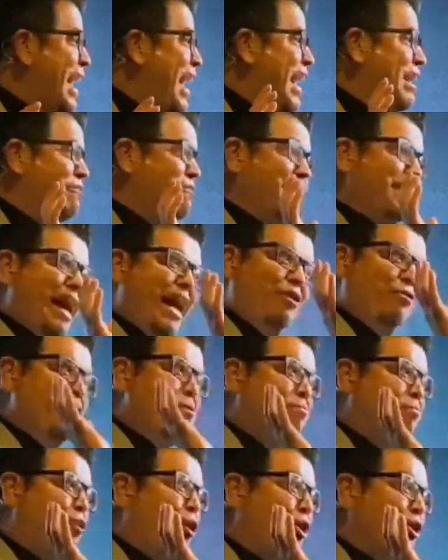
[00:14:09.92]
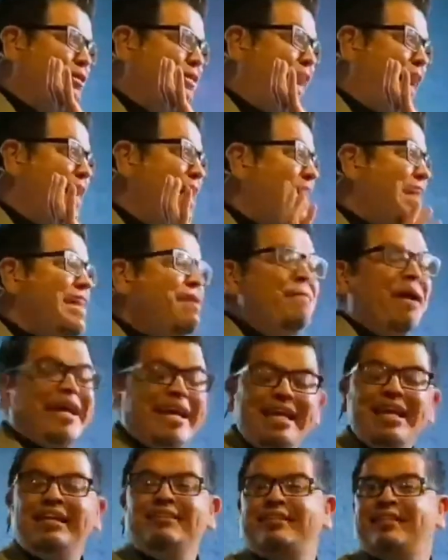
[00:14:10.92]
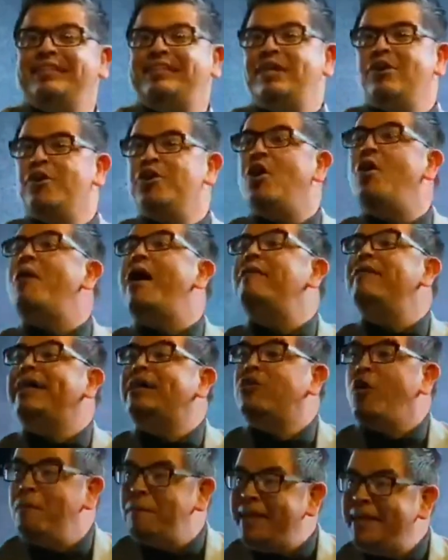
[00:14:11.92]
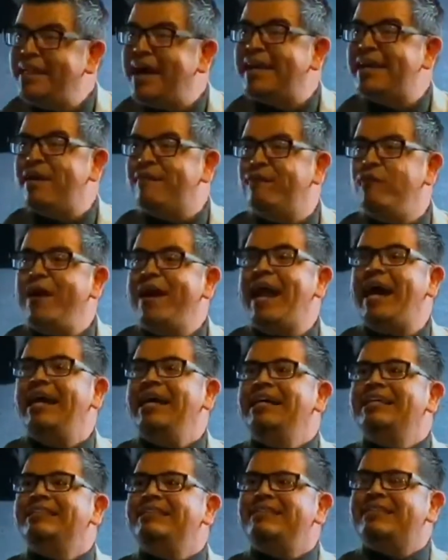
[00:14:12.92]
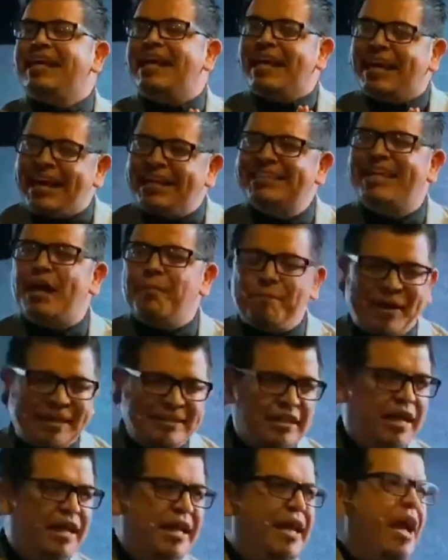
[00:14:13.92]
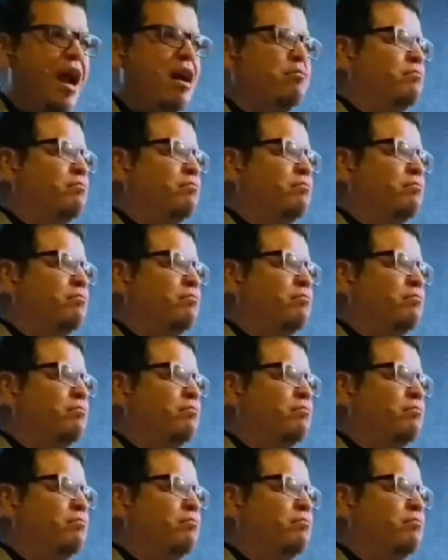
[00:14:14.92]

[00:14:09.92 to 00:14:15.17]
al final, no importa. Imagínate, si digo yo, va a haber comida allá afuera. ¿Qué crees que pasaría?